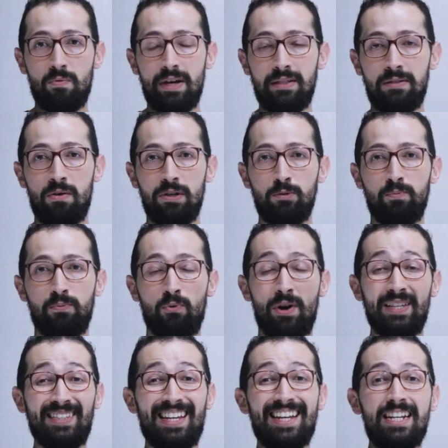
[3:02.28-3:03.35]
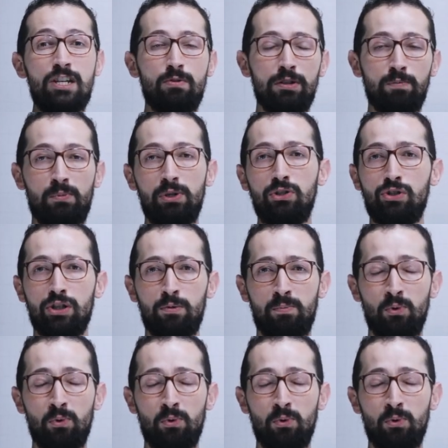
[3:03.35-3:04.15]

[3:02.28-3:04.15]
quais, são as, quais seriam as políticas